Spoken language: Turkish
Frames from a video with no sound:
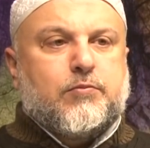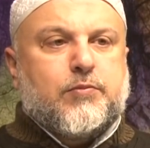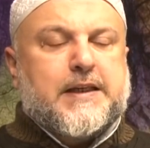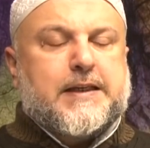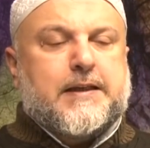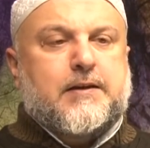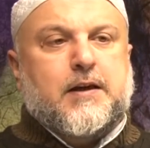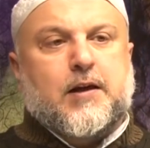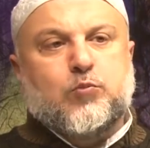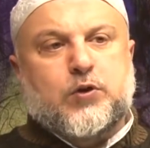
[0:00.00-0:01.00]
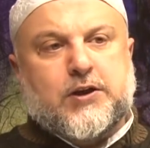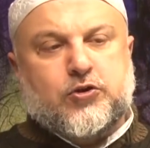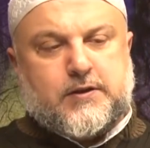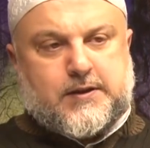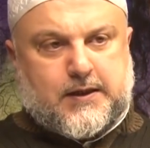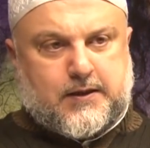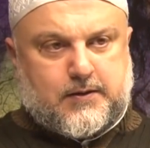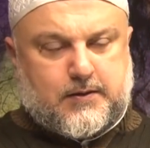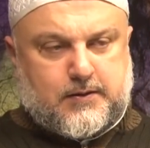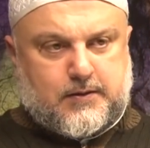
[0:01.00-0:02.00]
bir idrar bulaşırsa
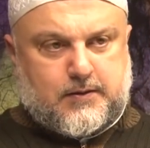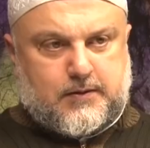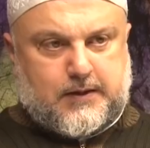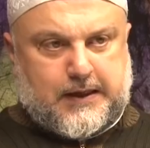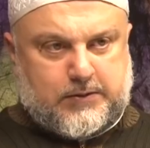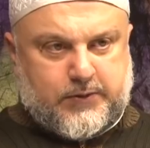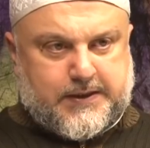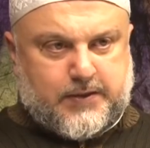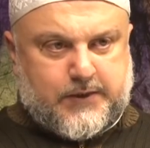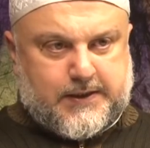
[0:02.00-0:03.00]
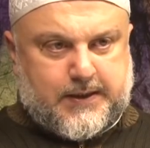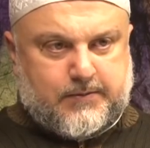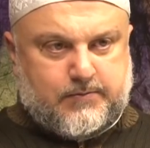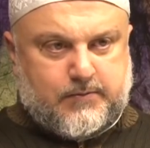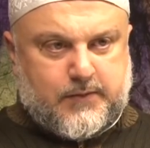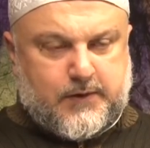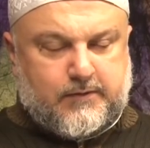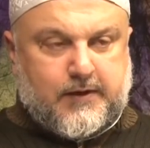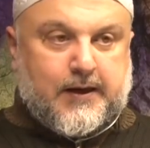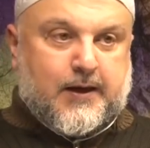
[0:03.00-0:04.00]
elbisemize
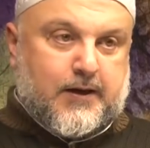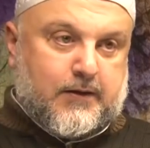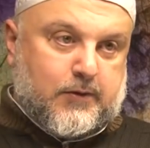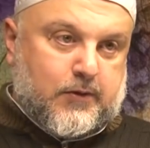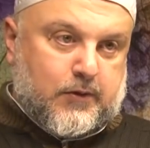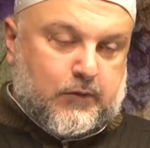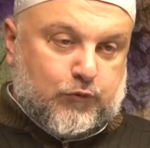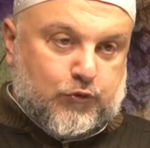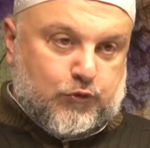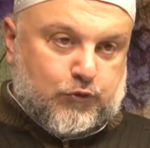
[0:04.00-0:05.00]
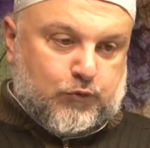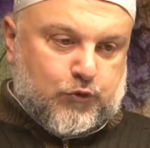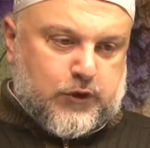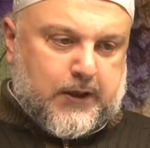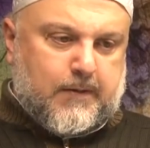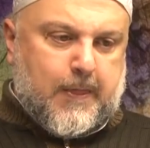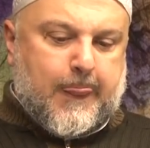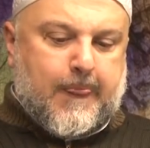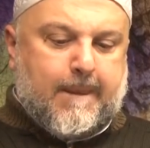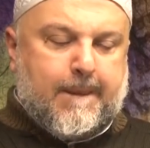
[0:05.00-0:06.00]
veya vücudumuza
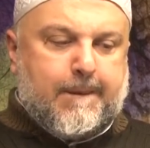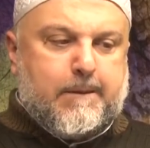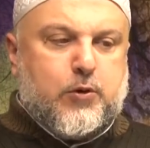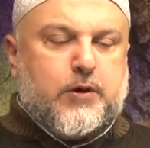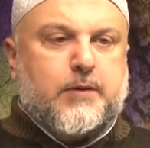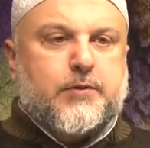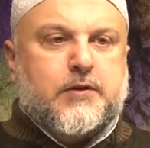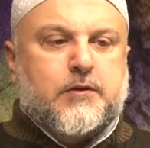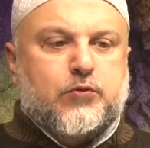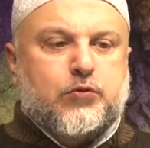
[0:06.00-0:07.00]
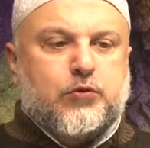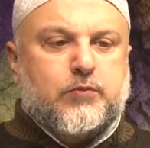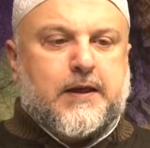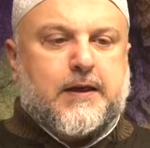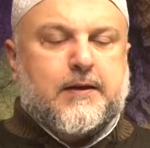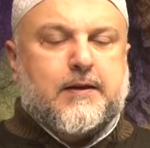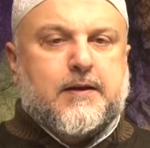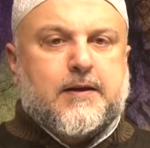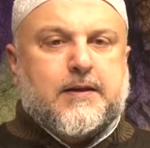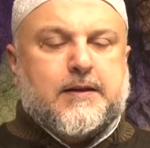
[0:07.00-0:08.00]
böyle bir durumda
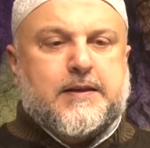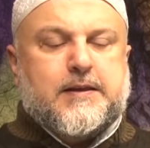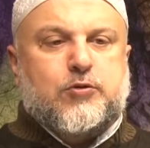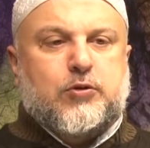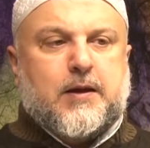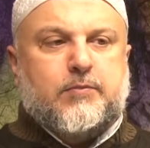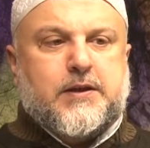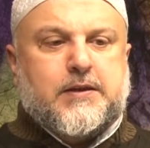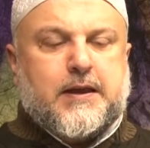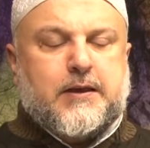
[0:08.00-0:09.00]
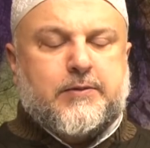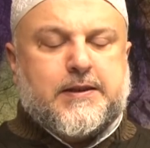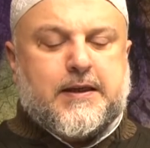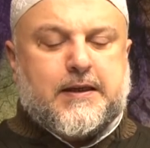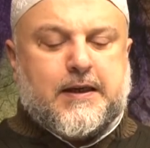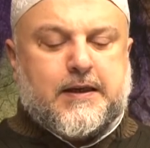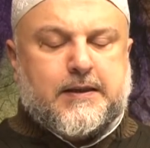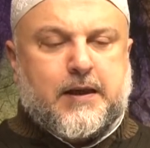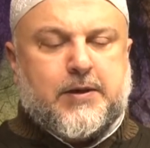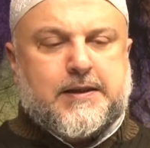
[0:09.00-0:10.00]
necis olan bir elbiseyle
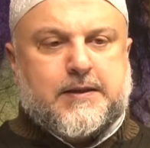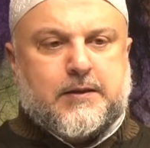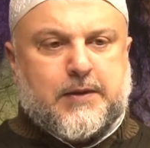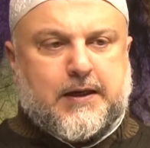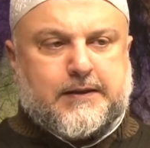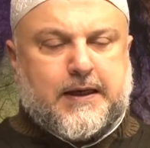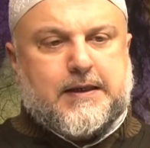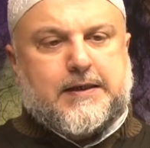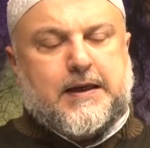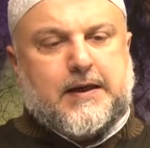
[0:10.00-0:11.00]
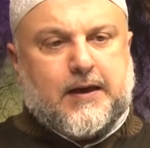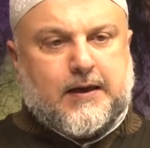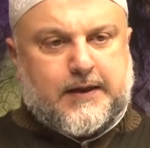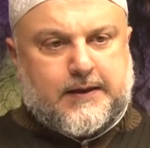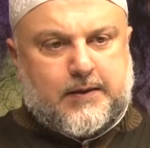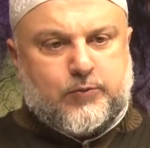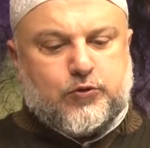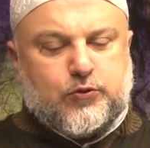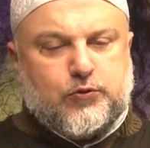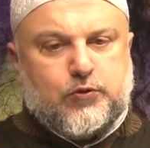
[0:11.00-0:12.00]
namaz kılmak tehlikeli hale
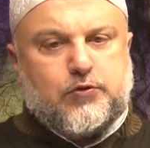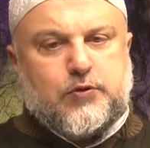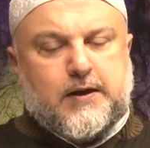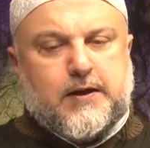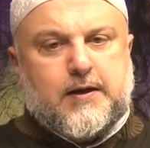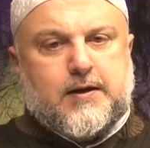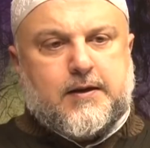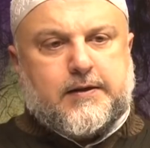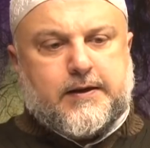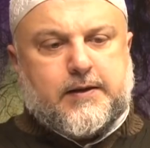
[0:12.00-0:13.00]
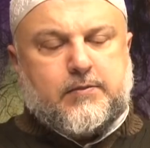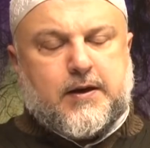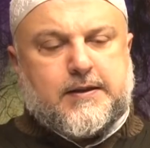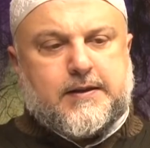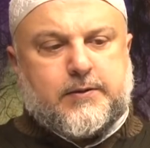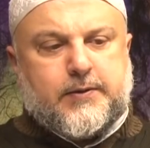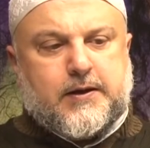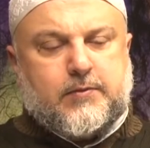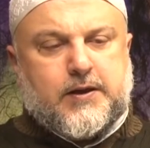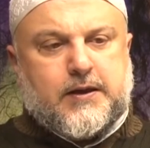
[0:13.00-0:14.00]
gelmiş oluyor. Nitekim Hz.
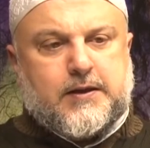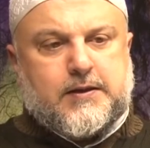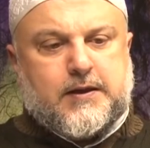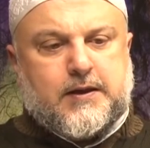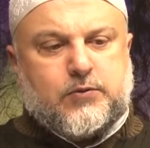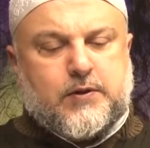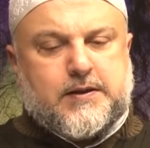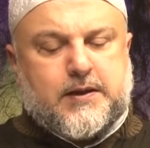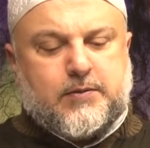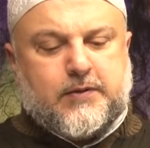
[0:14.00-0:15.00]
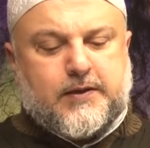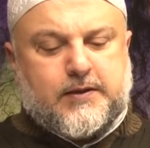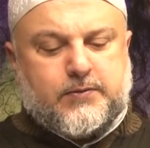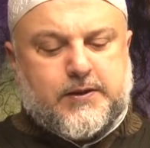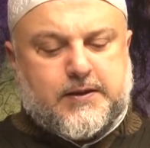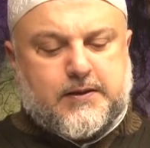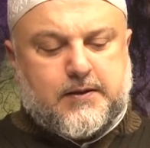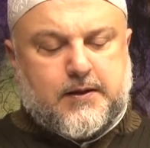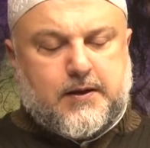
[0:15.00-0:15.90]
Peygamber aleyhissalatü vesselam Efendimizin